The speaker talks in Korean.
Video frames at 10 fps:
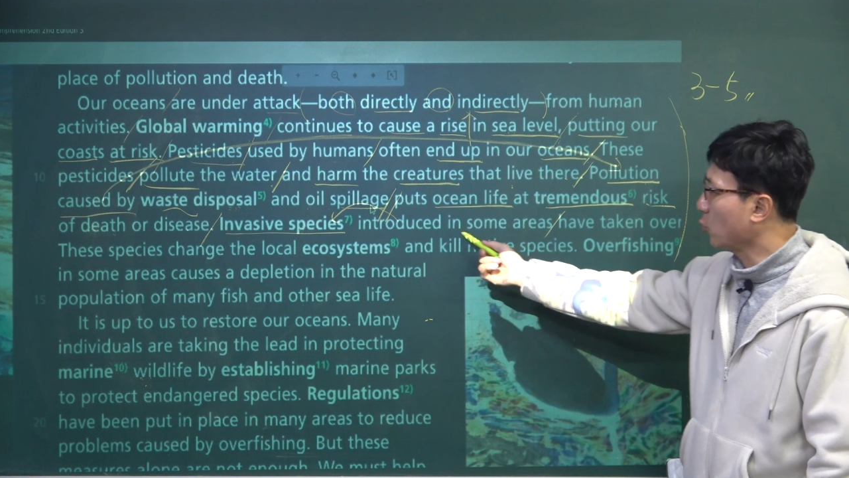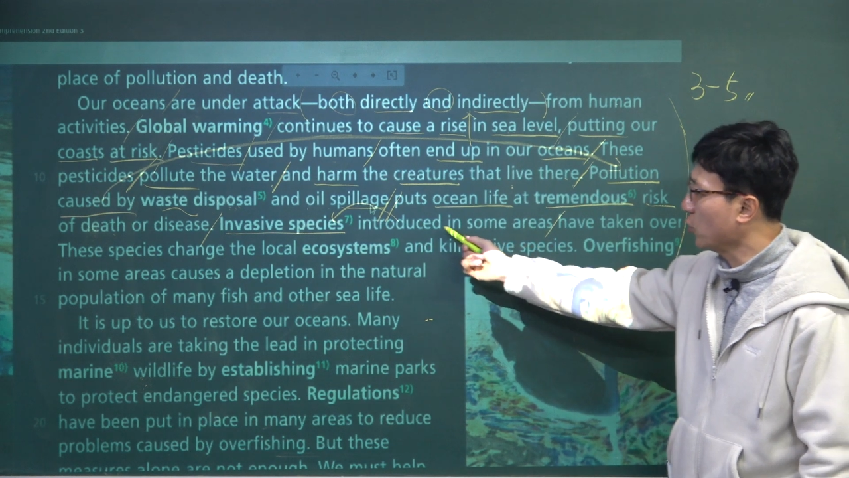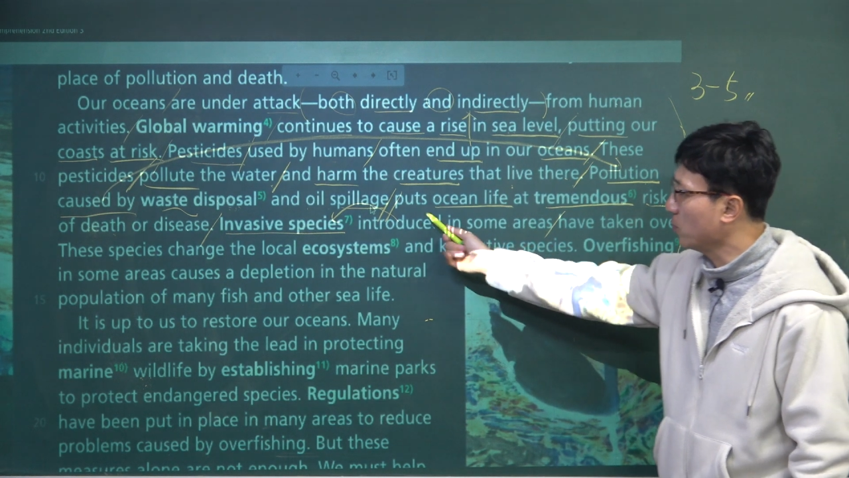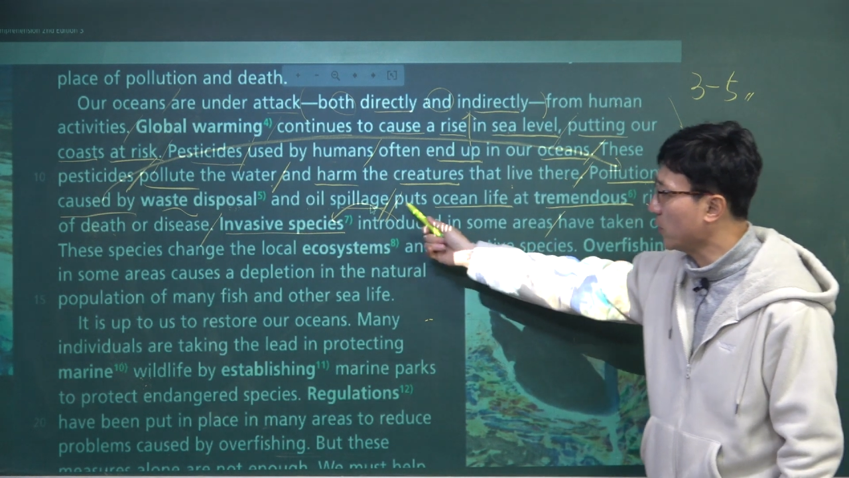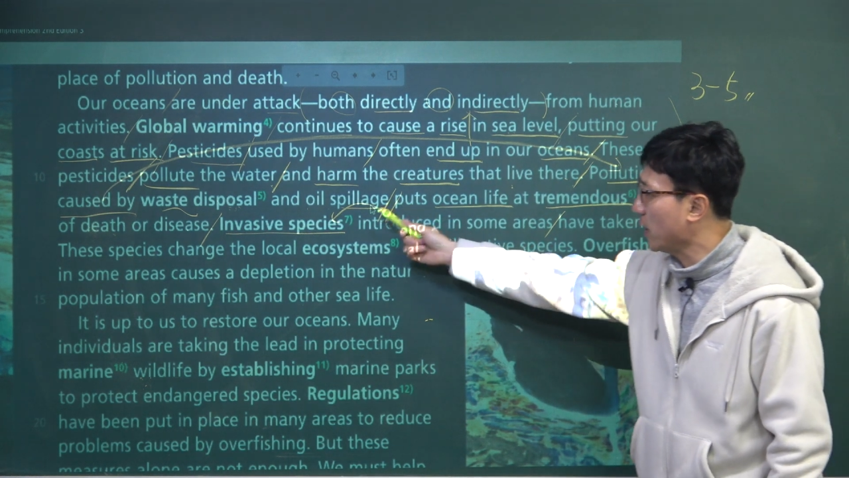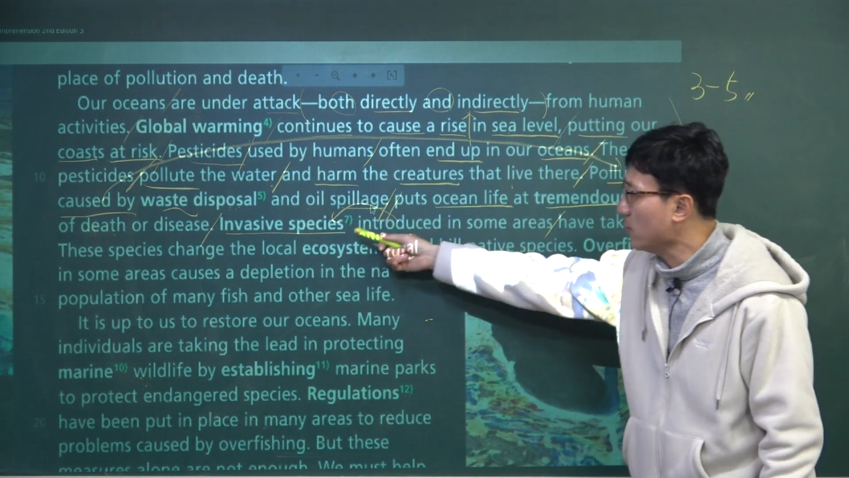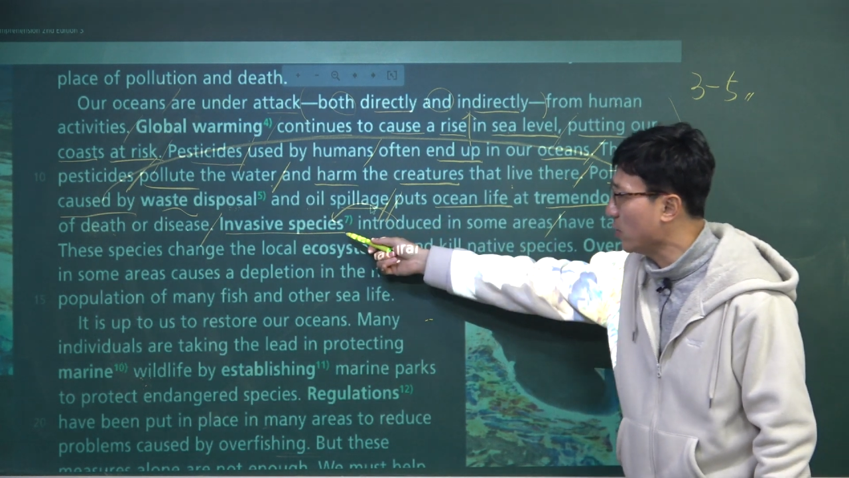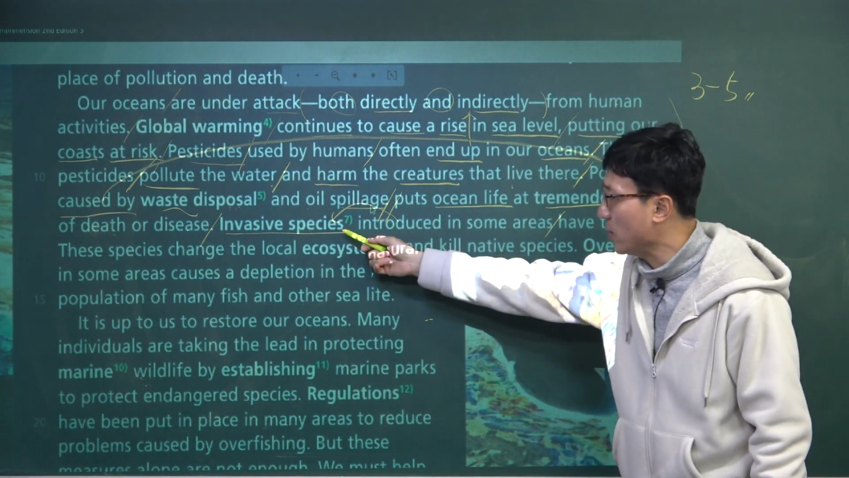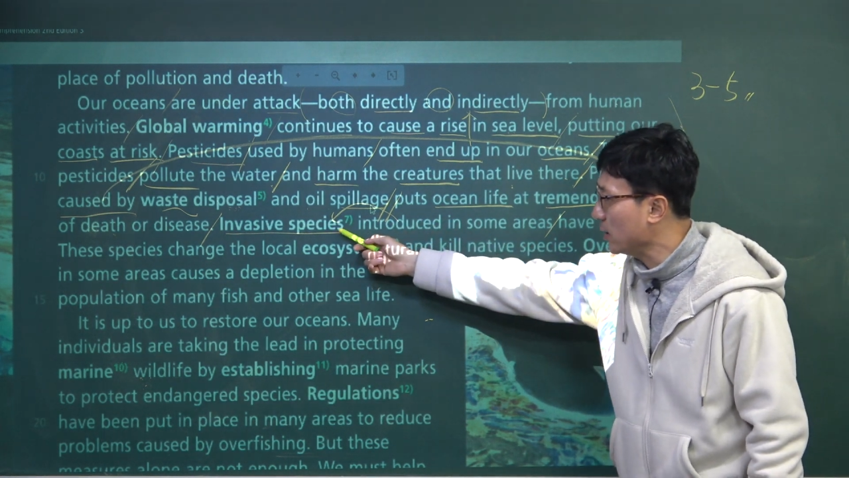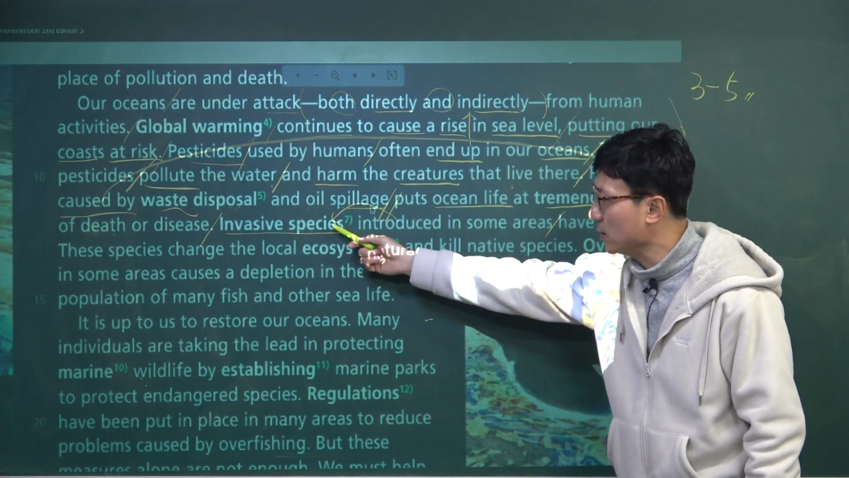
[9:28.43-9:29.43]
도입된
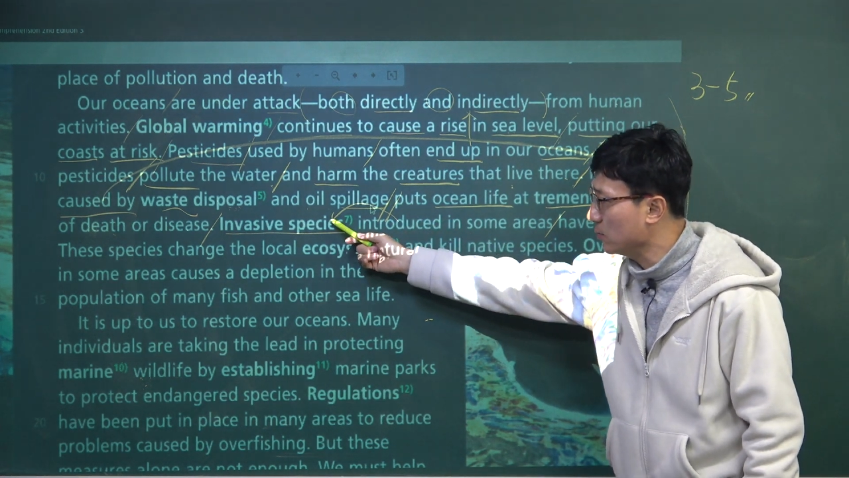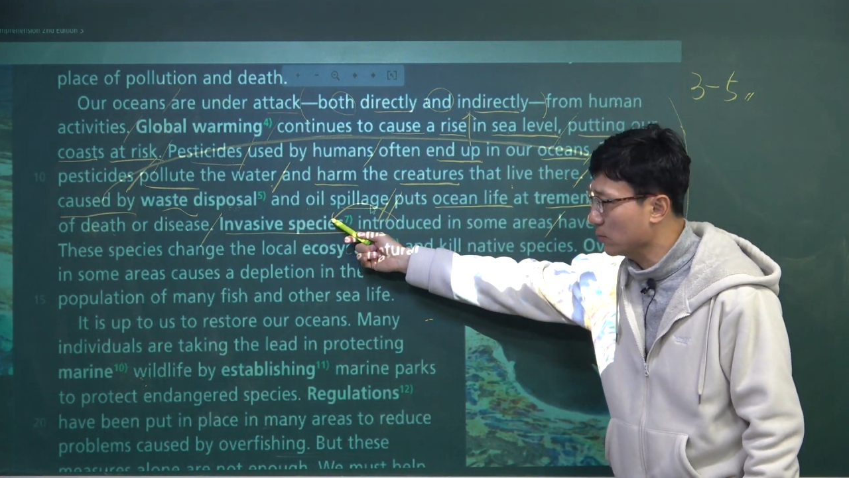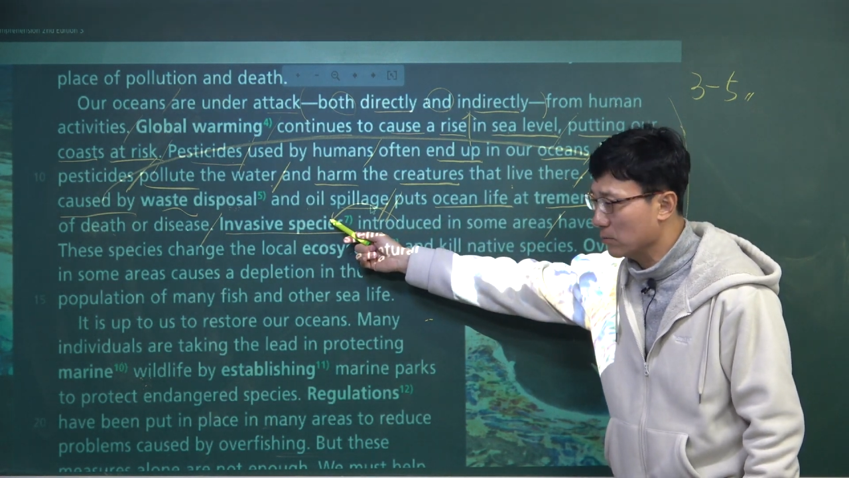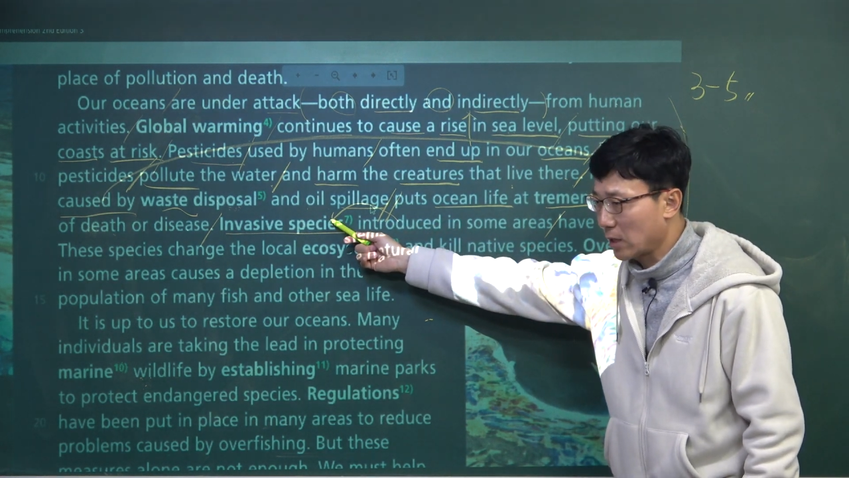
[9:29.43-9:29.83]
뭐 황금